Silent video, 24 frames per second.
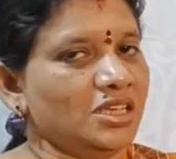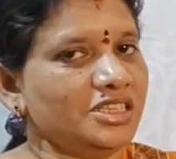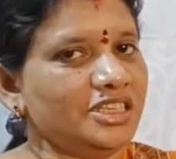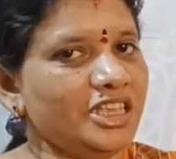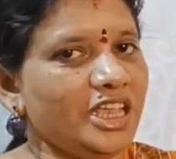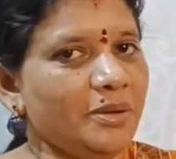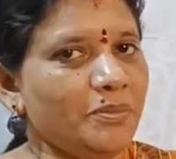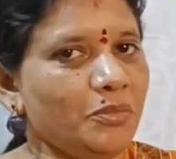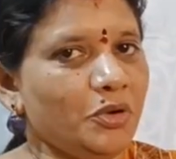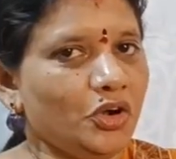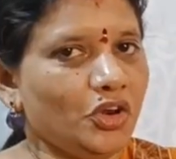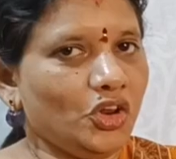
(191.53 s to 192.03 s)

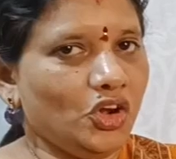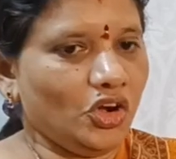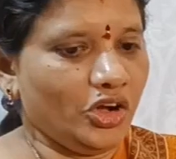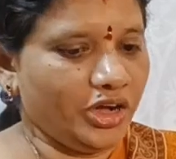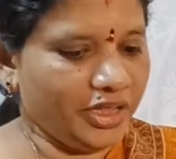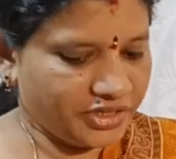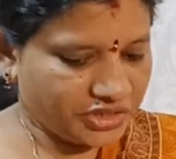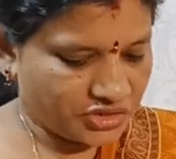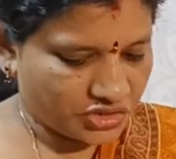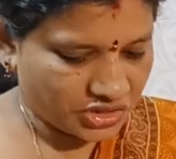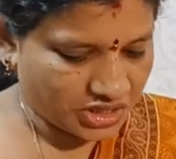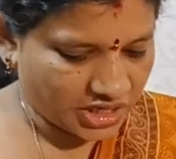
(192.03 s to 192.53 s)
సేమ్ మోడల్లో
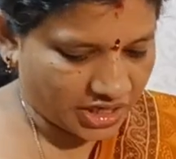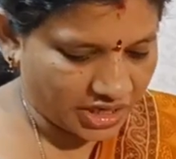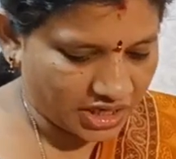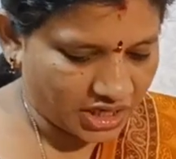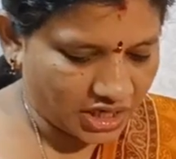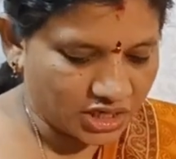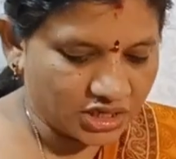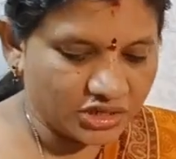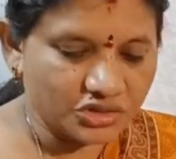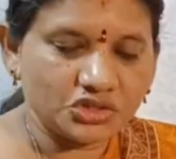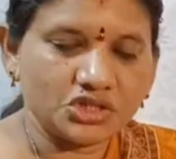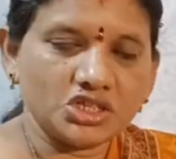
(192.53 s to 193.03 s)
నెక్స్ట్ శారీ
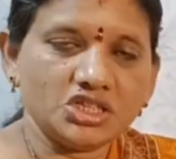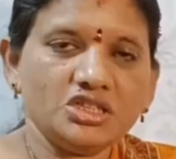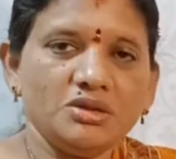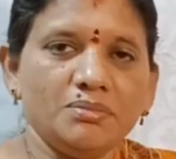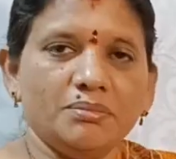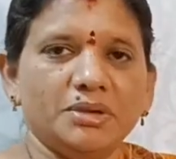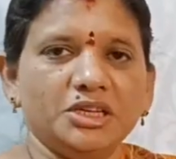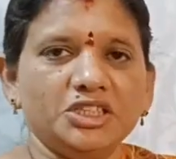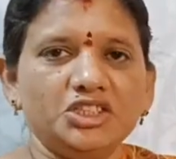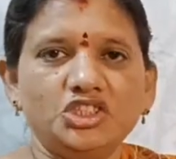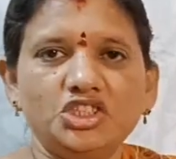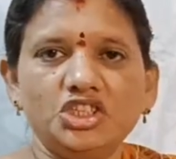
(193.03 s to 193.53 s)
కలర్ వచ్చేసి
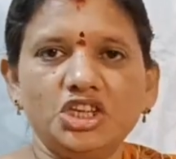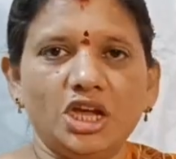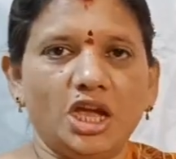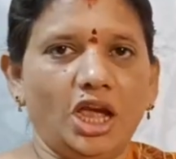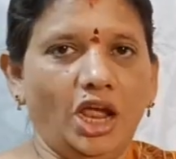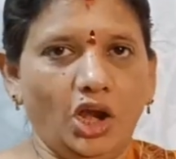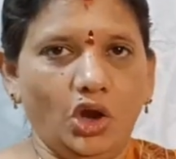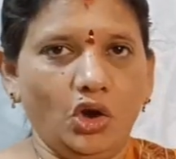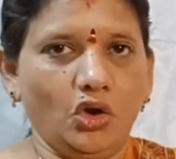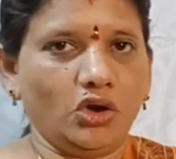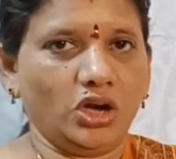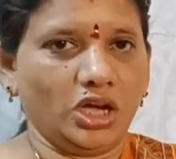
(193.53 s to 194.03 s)
మంచి
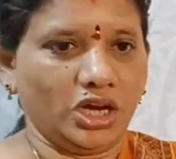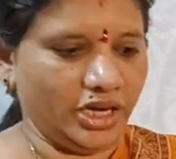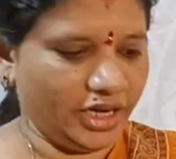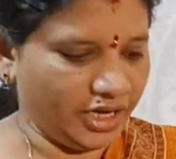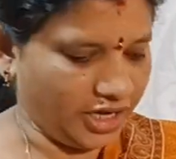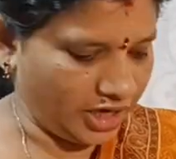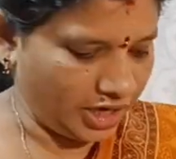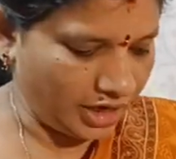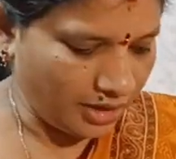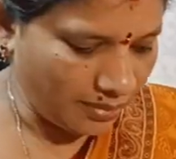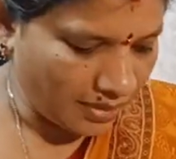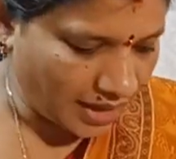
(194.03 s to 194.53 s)
ఎల్లో కలర్
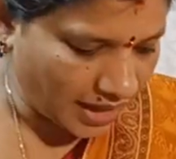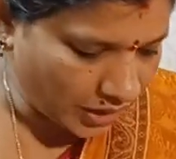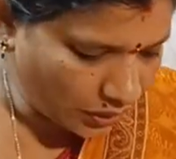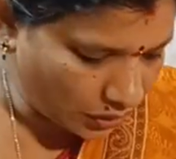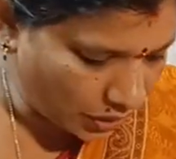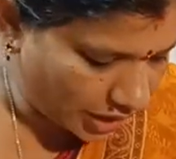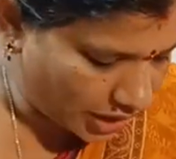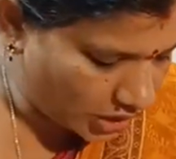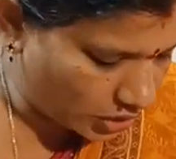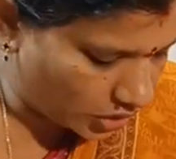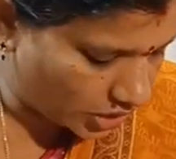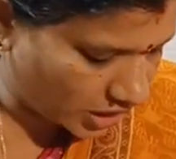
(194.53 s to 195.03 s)
అండి మ్యాంగో
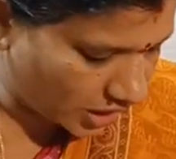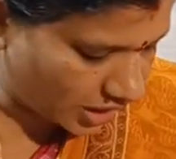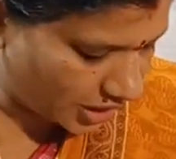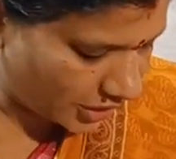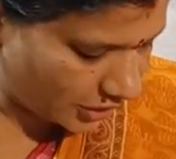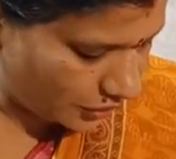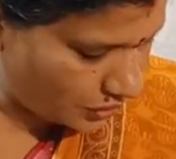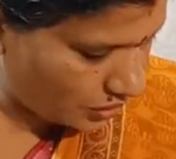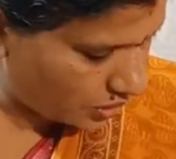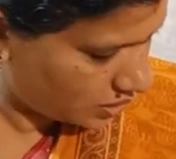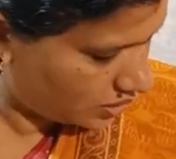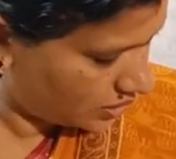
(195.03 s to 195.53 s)
ఎల్లో
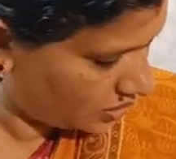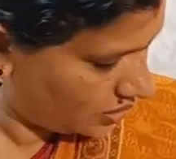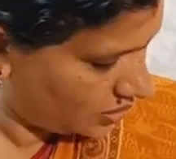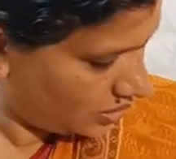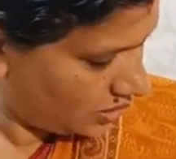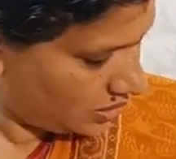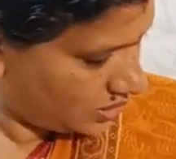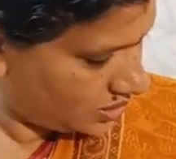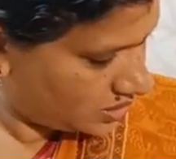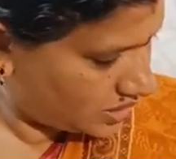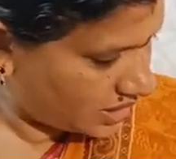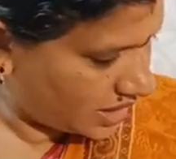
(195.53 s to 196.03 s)
కలరు
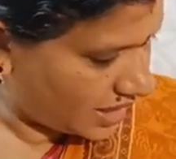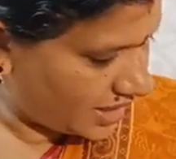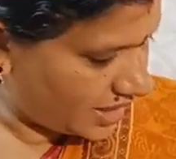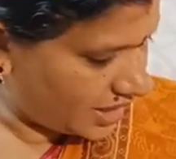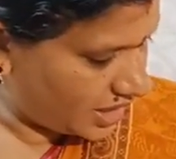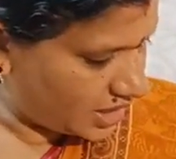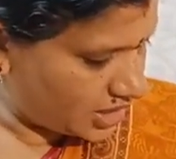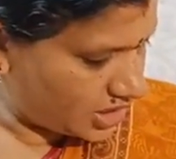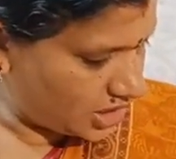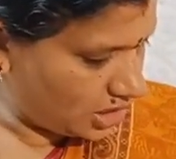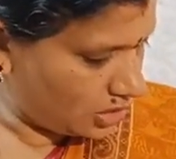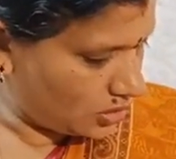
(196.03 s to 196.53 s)
శారీ
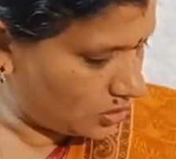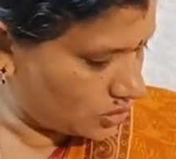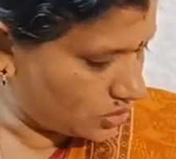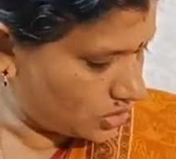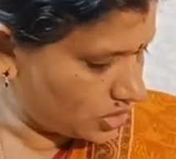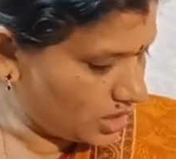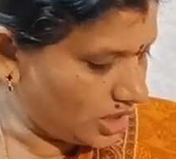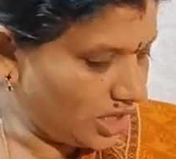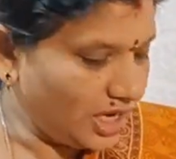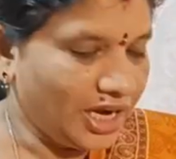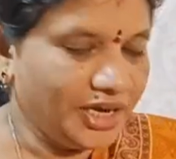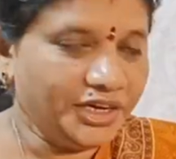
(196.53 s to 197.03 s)
అంతే ఇలా
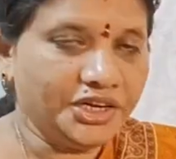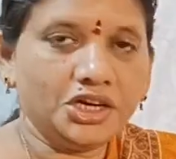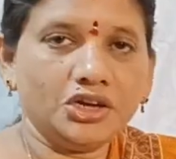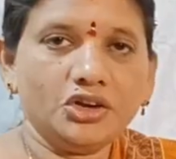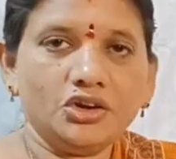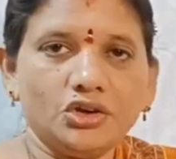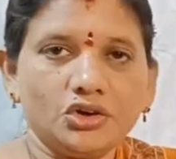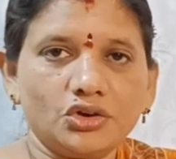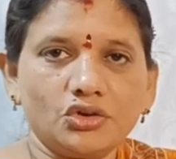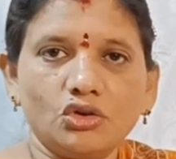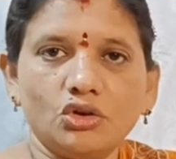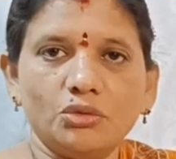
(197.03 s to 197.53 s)
వస్తుంది లైట్
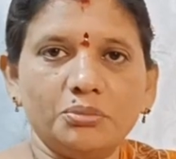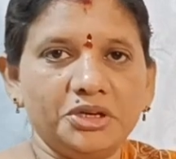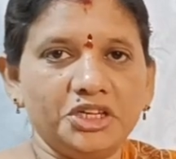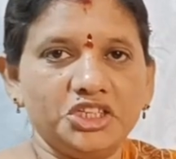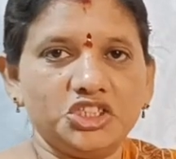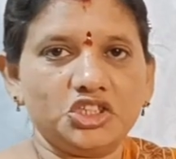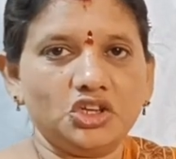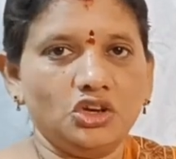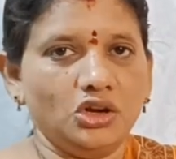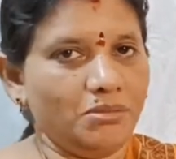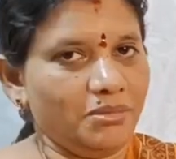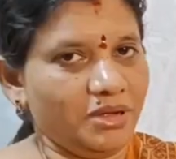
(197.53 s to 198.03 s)
అండ్ డార్క్
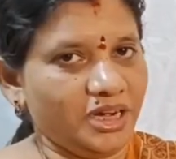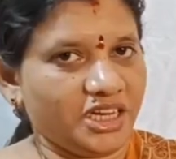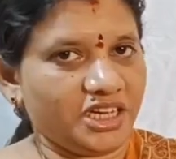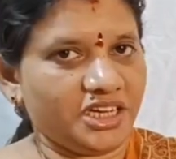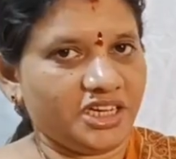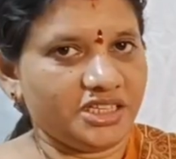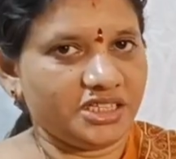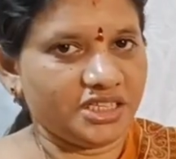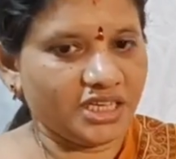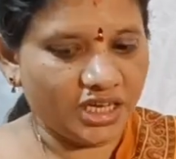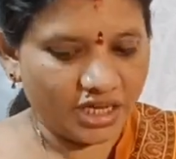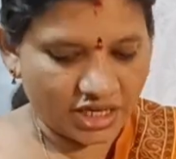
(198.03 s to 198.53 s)
కాంబినేషన్లో మనకి
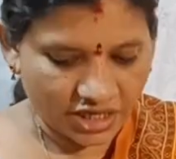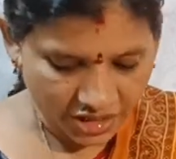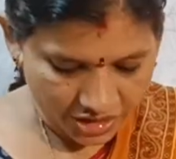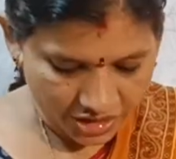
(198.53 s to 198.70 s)
డిజైన్